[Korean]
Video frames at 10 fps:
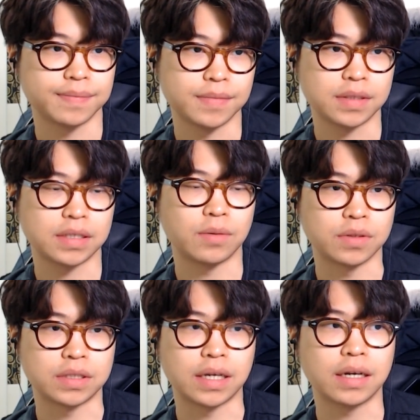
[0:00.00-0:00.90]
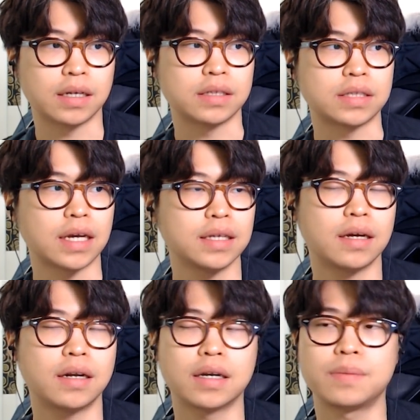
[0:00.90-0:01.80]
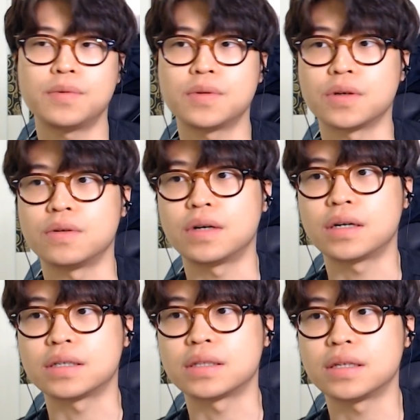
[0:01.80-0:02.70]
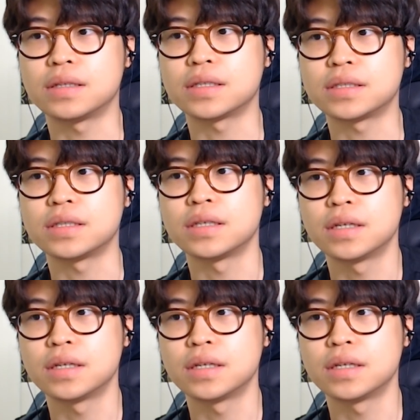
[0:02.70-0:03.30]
스타1 제가 사이다랑 해본 결과 그때는 사실